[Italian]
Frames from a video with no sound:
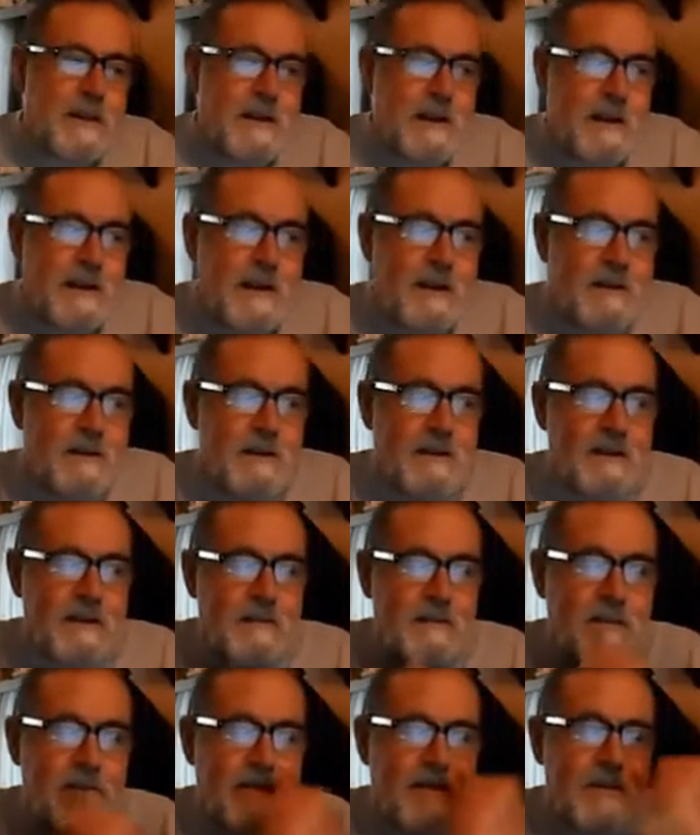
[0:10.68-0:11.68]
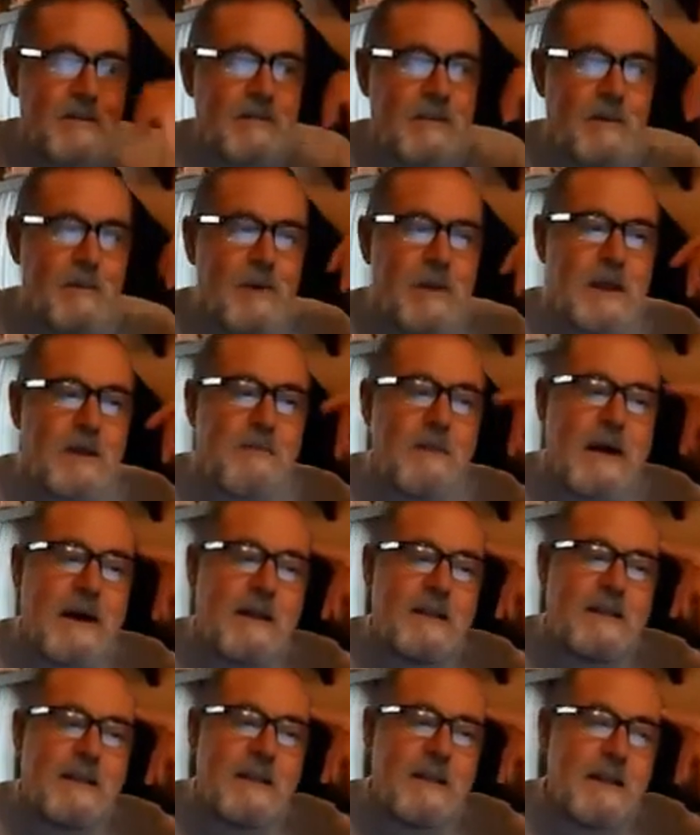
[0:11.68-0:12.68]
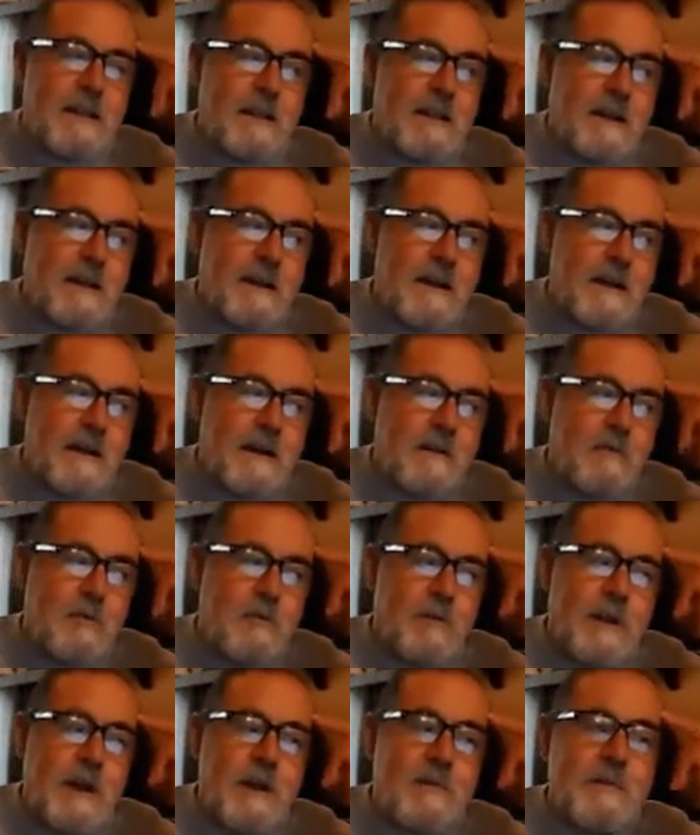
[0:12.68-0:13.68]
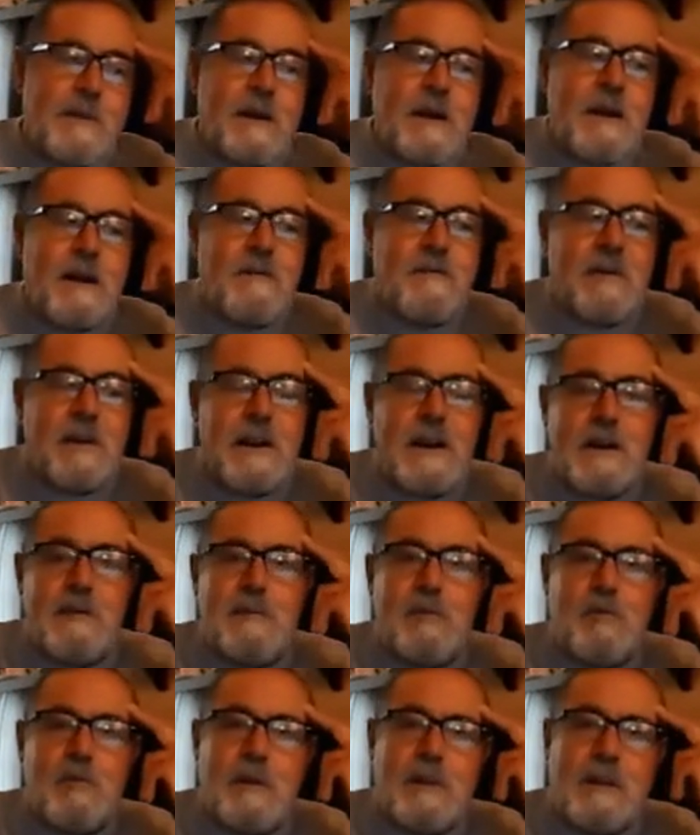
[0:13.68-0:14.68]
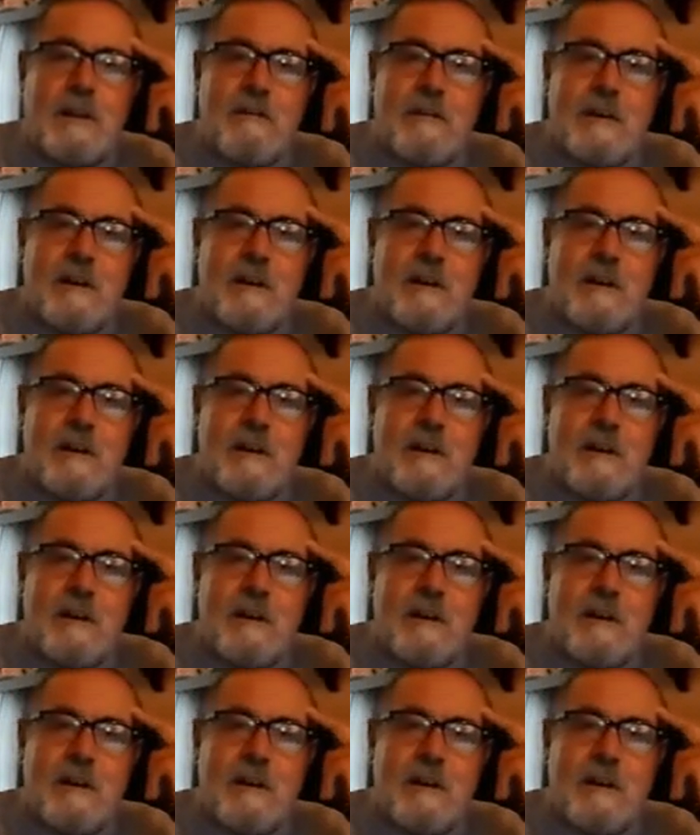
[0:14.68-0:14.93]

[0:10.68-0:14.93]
aprile siamo chiamati a votare per il referendum sulle